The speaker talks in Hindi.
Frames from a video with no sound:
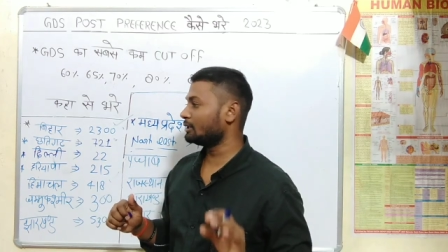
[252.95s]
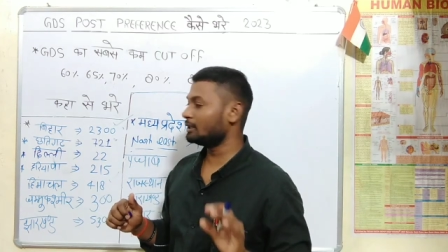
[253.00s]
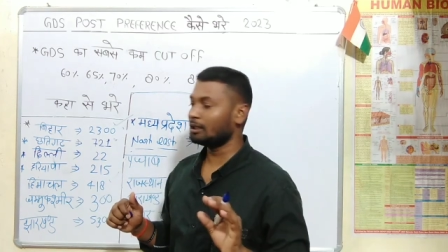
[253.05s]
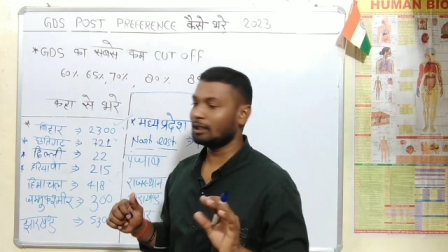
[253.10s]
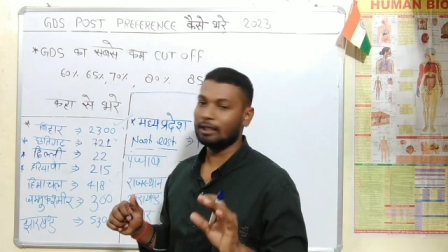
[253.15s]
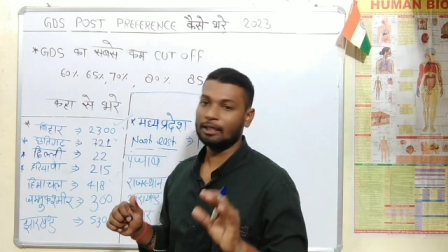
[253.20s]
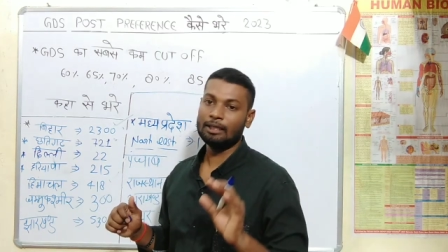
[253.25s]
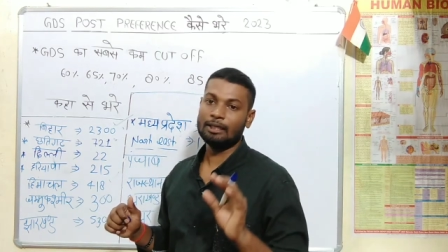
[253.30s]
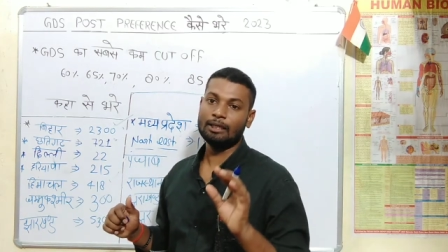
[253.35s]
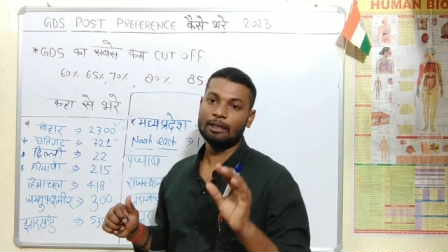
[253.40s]
कि
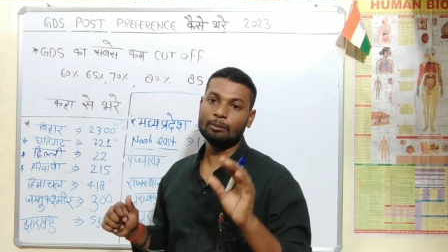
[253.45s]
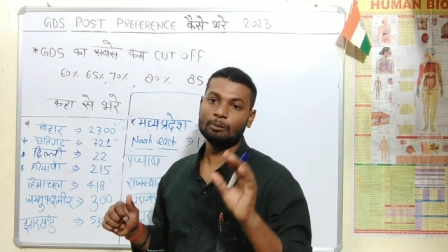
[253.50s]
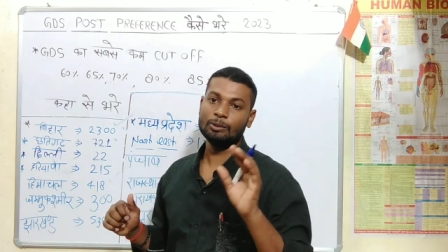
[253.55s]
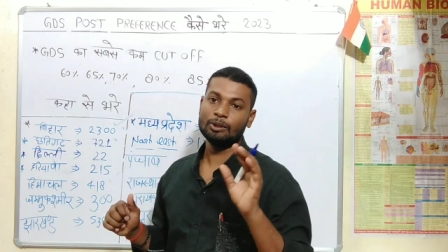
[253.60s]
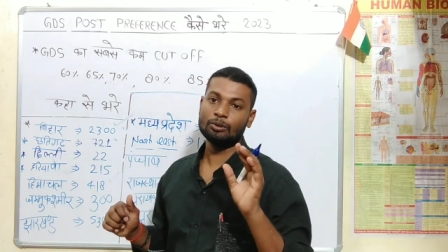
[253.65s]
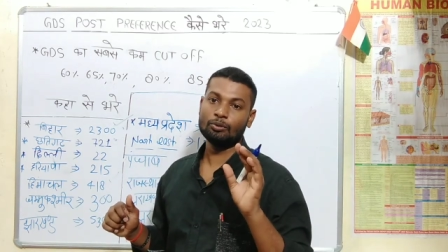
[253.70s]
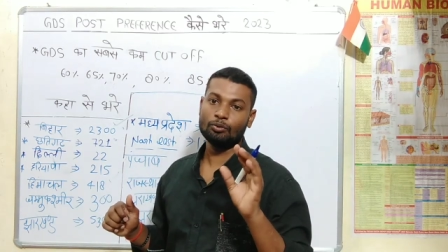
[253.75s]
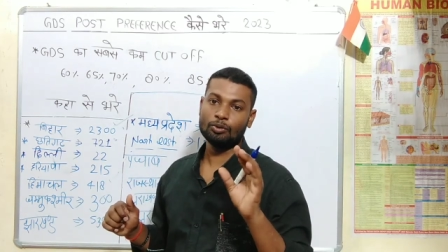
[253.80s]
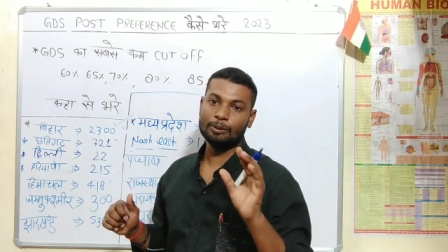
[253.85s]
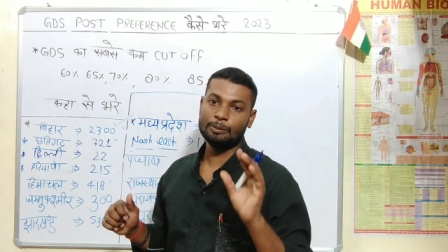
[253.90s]
हाँ
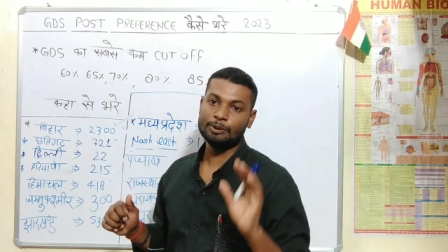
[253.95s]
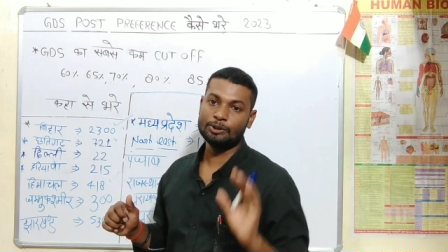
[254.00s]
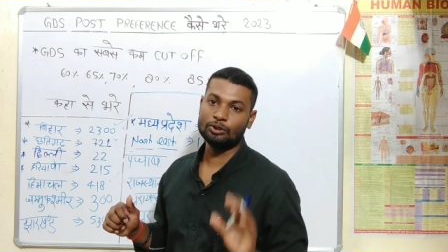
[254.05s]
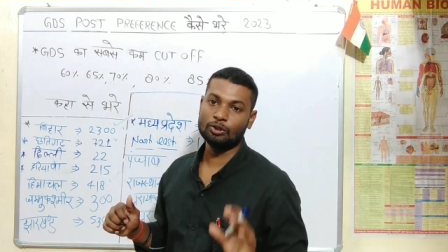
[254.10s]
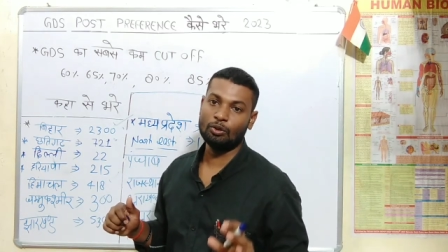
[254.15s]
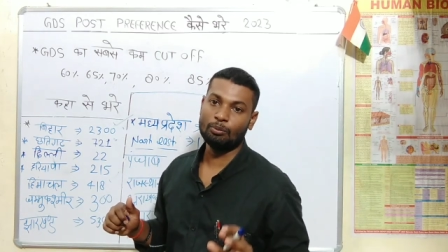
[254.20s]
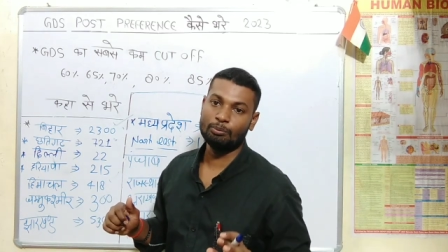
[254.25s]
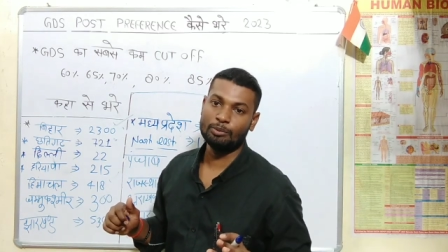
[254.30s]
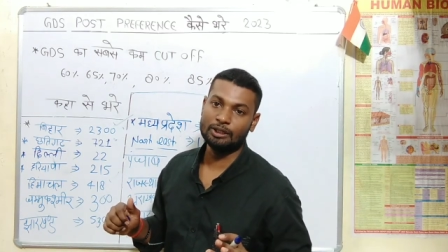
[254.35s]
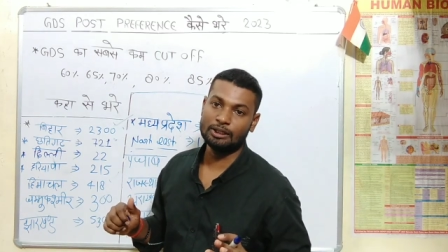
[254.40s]
हमें कोई भी
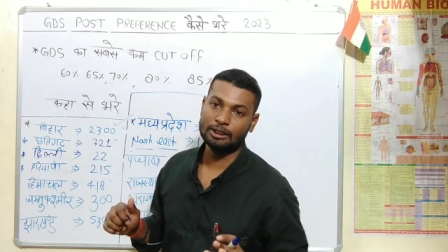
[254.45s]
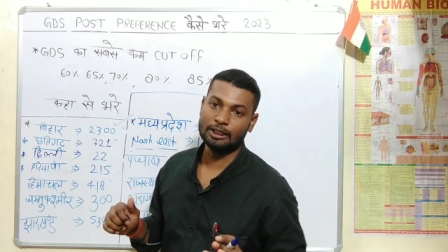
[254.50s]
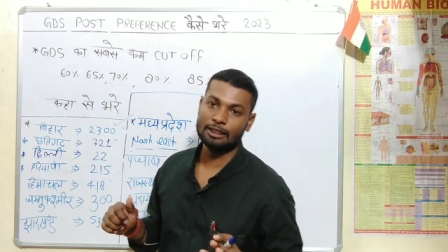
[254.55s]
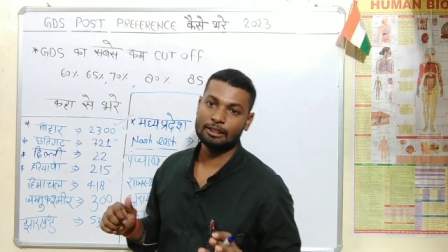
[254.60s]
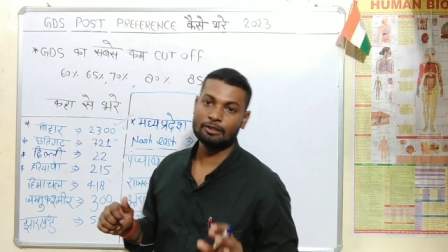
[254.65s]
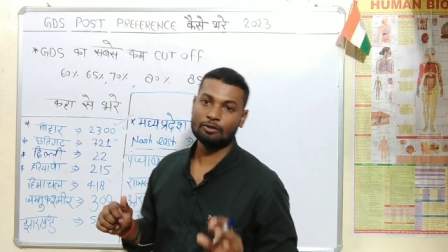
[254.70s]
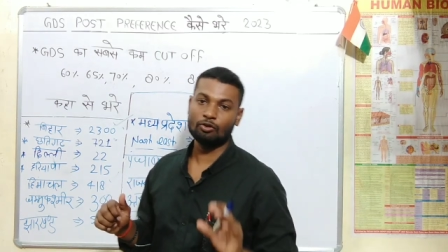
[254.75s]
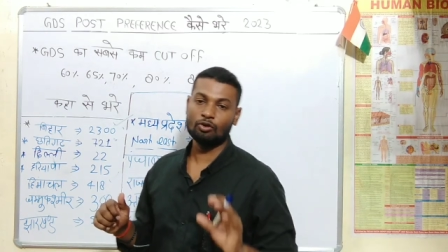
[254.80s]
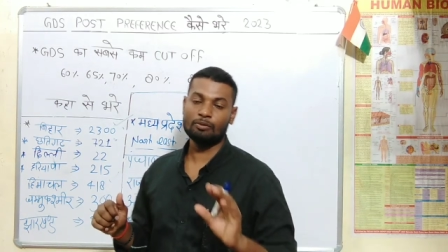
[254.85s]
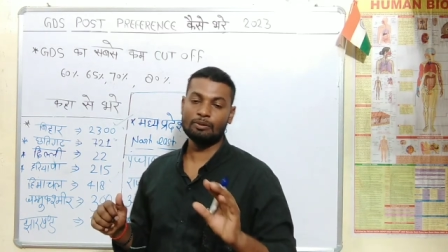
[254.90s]
जॉब मिल
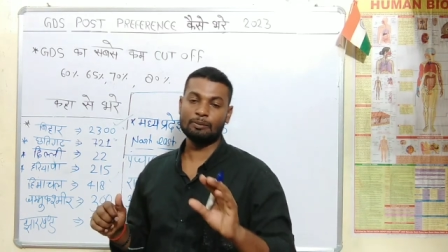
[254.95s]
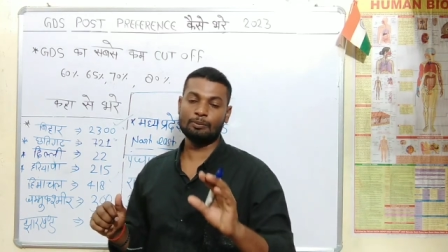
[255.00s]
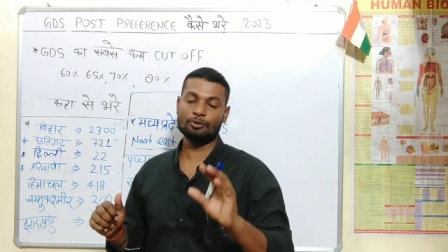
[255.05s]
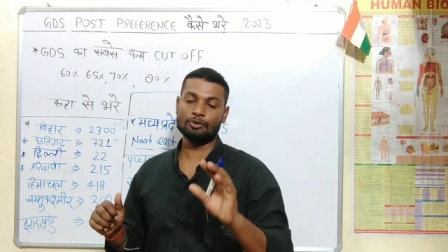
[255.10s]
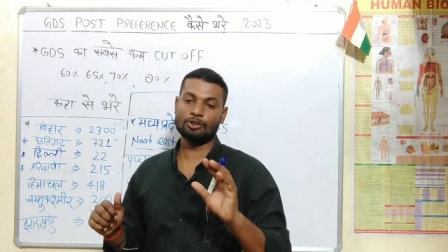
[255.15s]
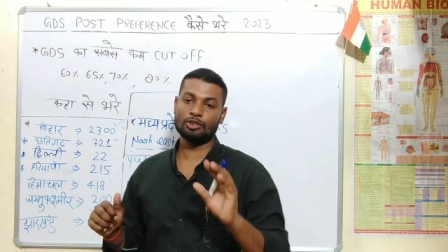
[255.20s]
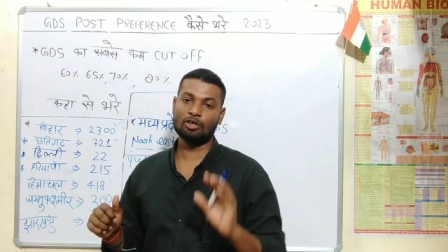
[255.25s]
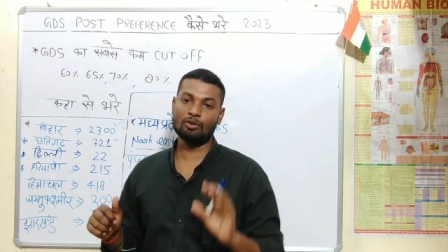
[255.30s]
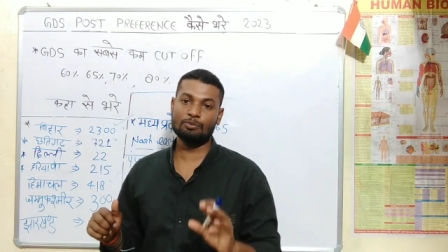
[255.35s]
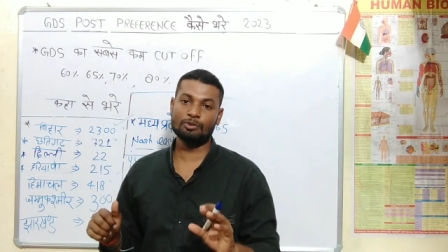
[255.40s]
जाएगी कोई भी
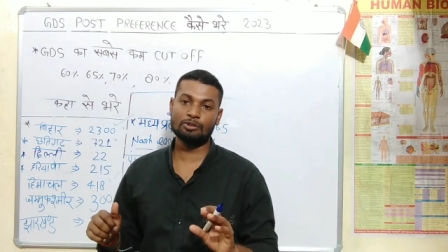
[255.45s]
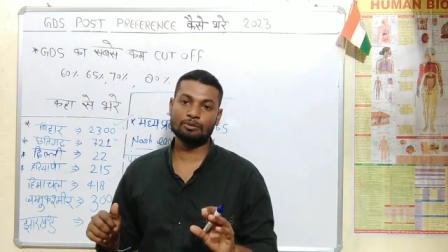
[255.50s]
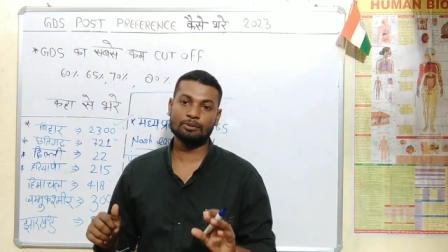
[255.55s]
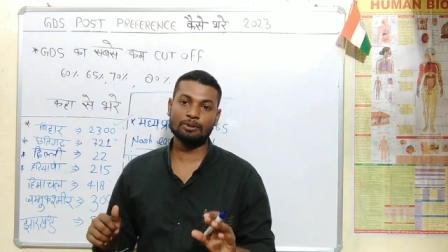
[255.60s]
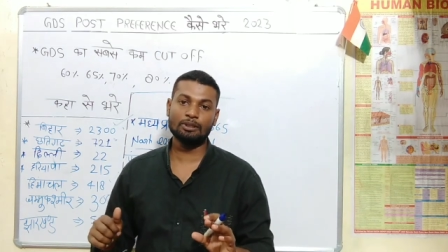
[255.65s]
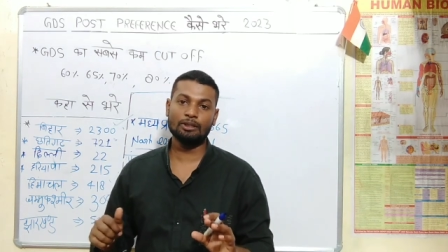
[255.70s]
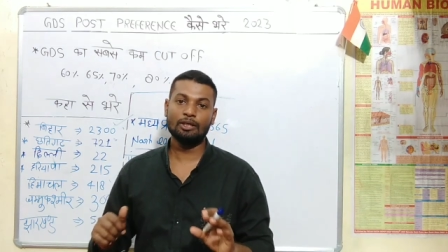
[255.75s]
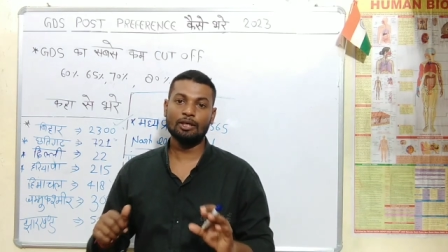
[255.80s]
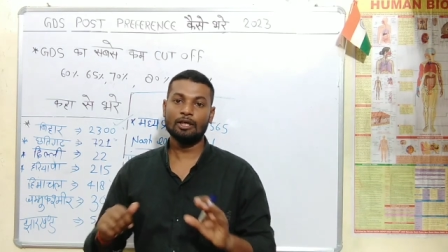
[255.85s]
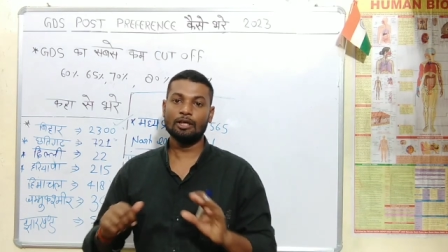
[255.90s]
पोस्ट ऑफिस
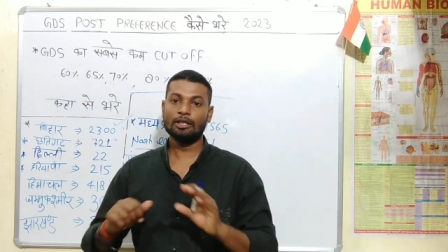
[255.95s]
पे